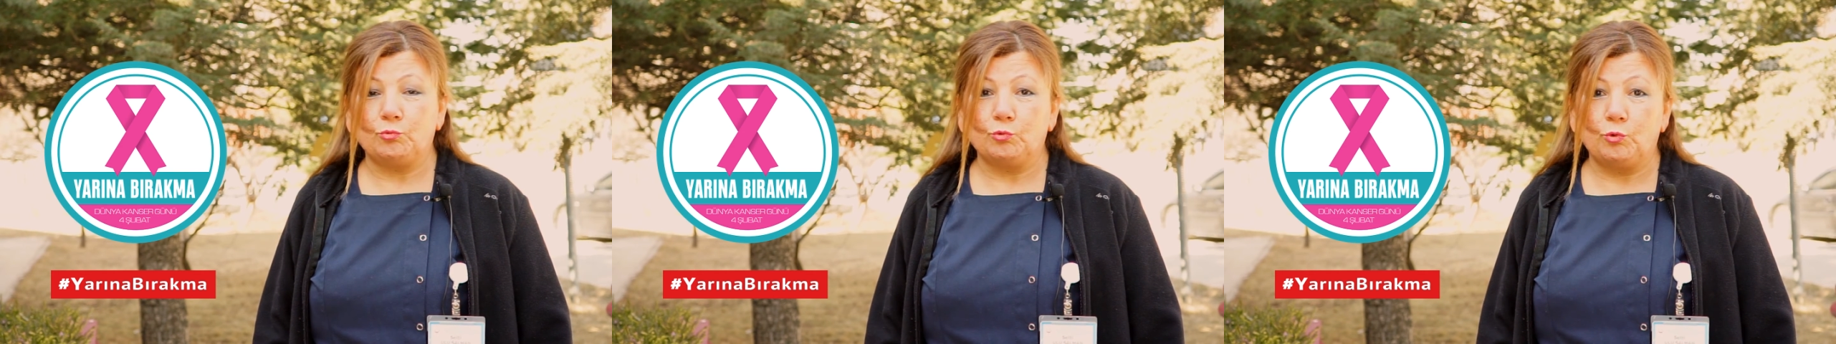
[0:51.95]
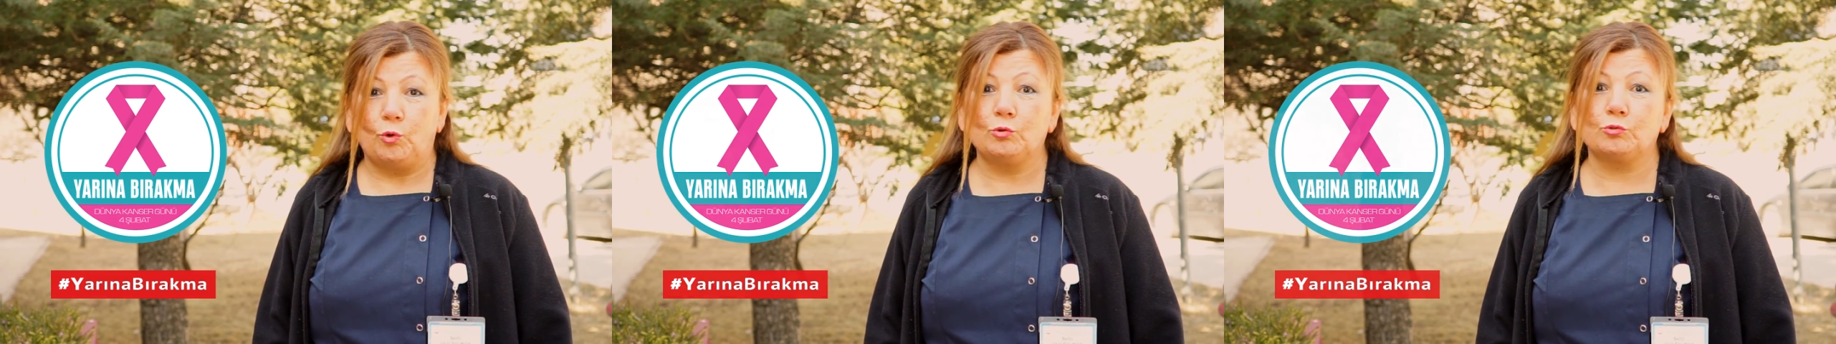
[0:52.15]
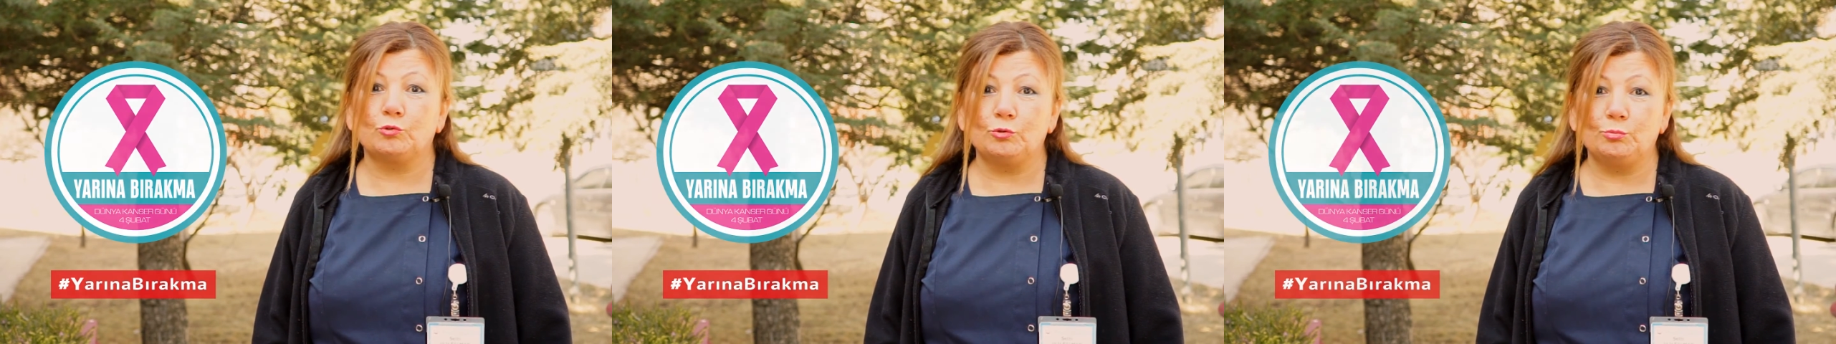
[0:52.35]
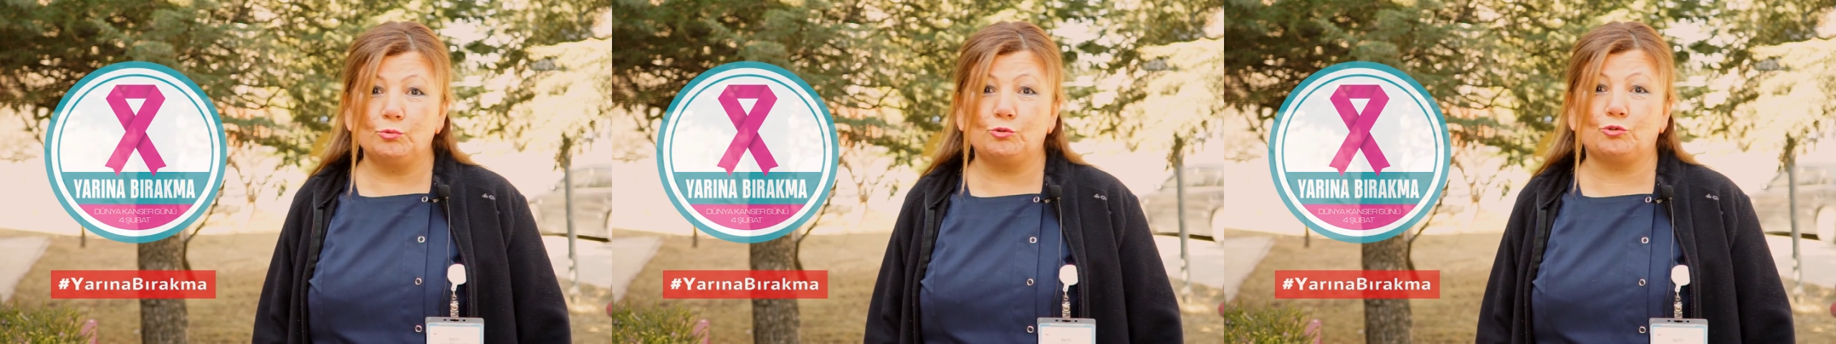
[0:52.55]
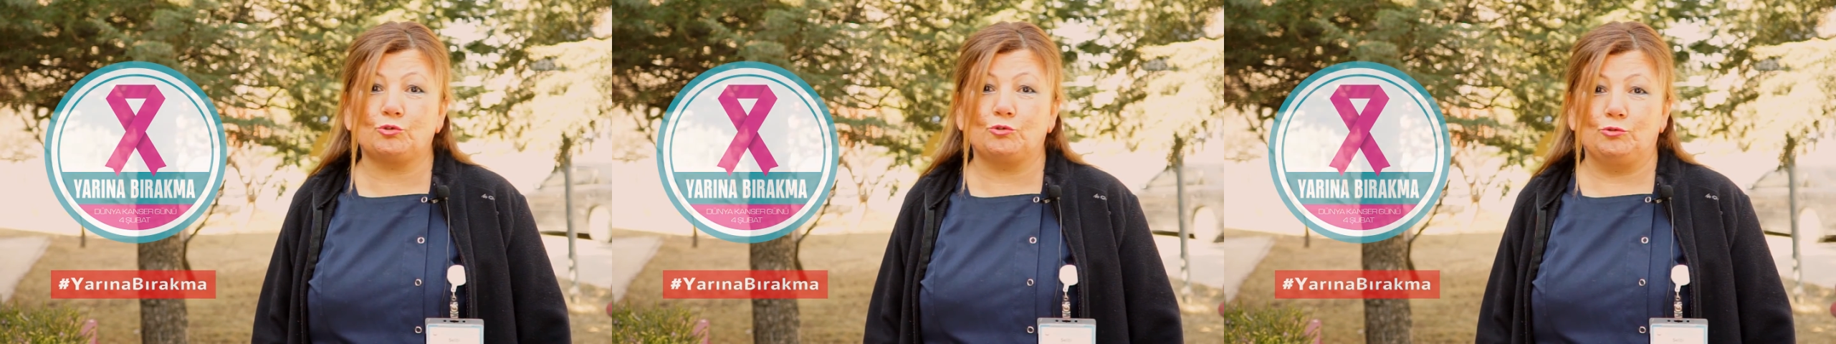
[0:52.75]

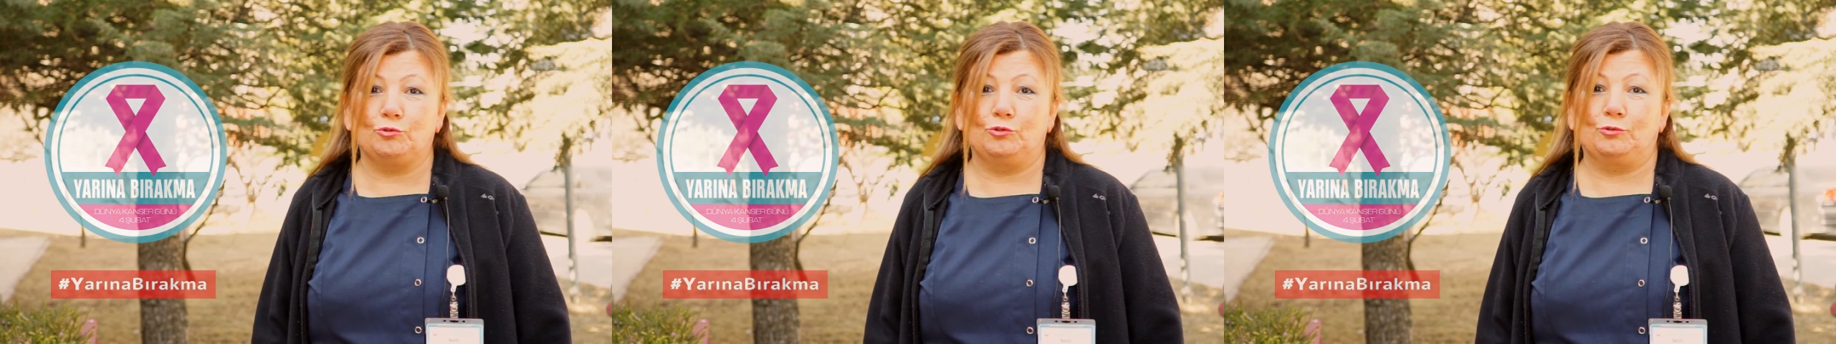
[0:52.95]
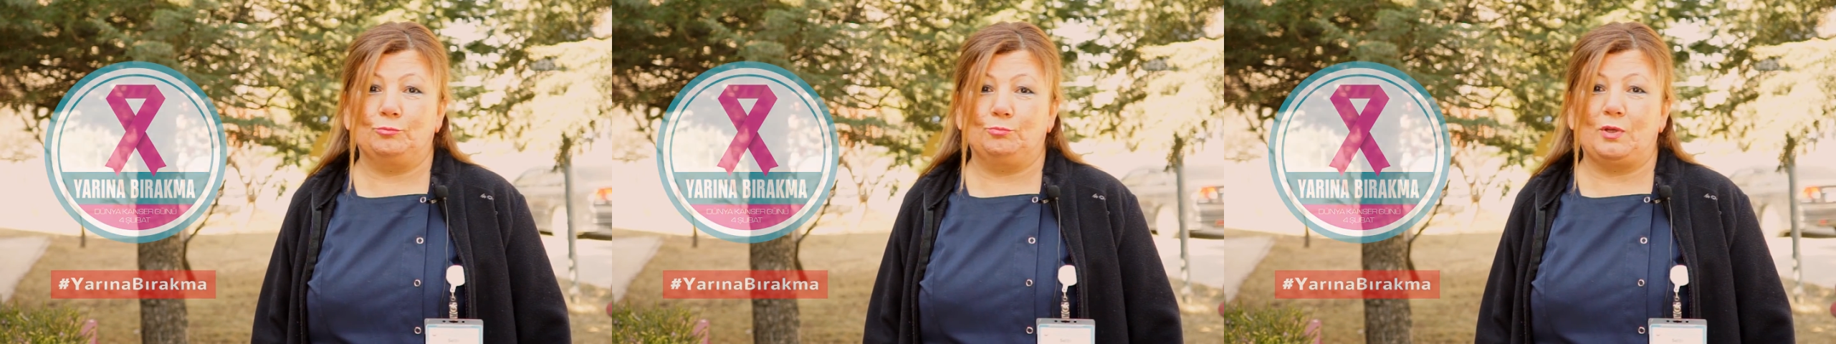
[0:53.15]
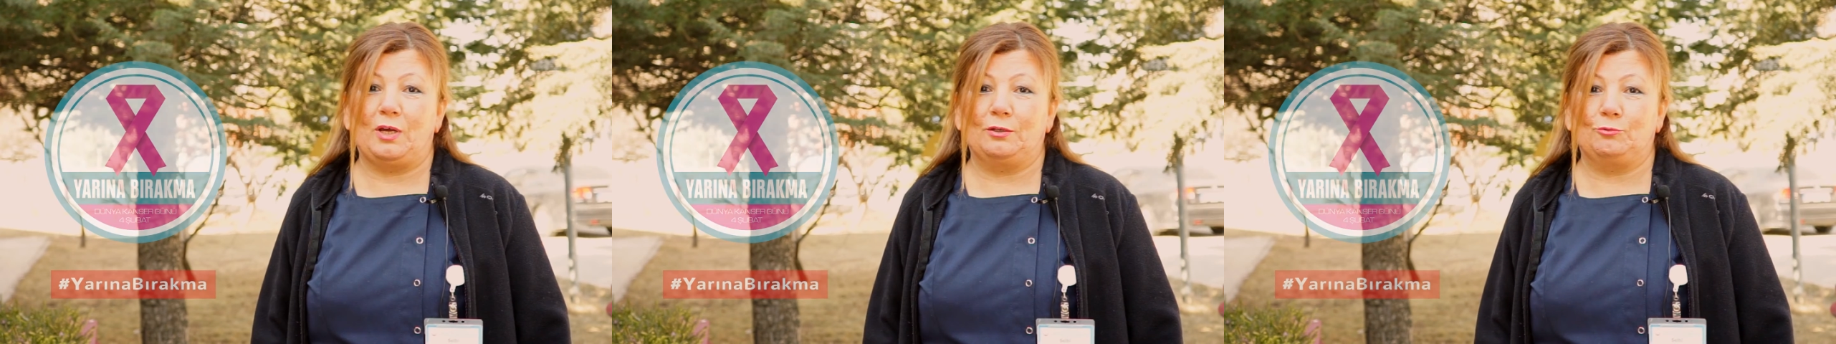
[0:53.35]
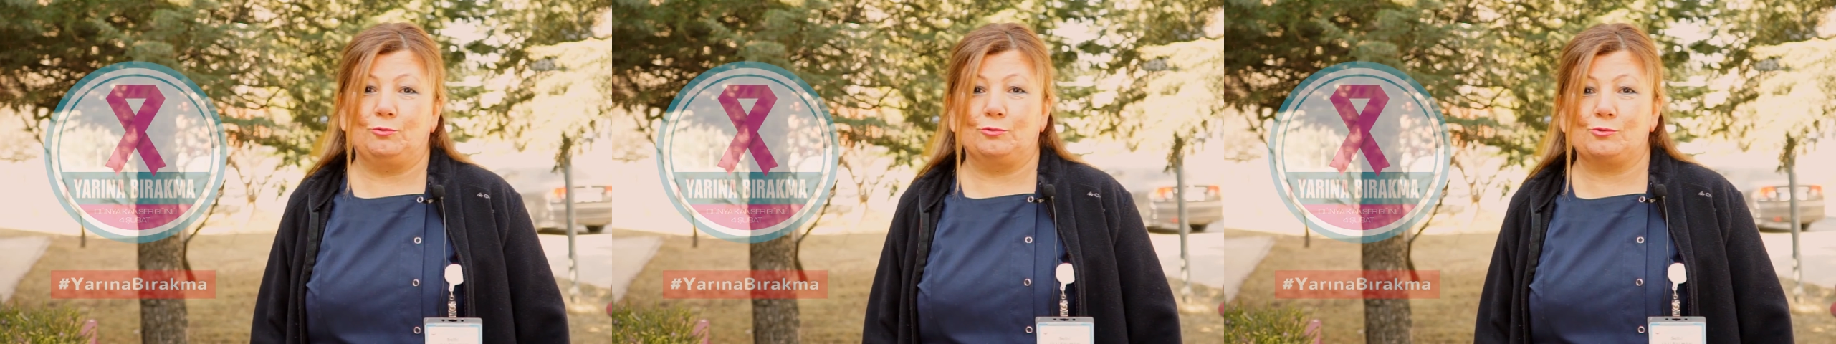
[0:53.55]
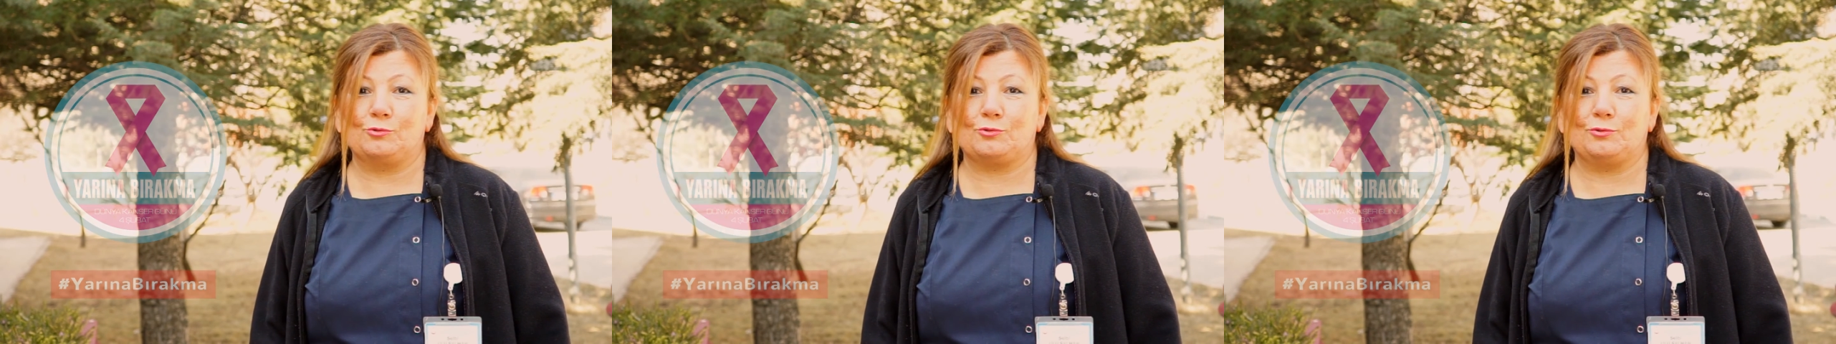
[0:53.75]
Olduğumu düşünüyorum daha
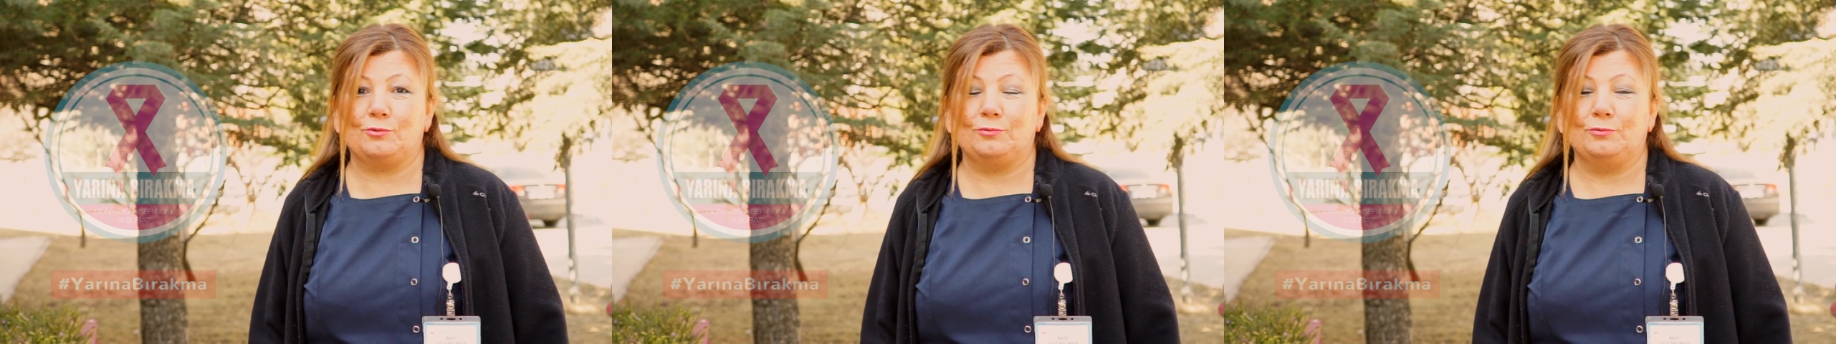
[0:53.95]
doğrusu.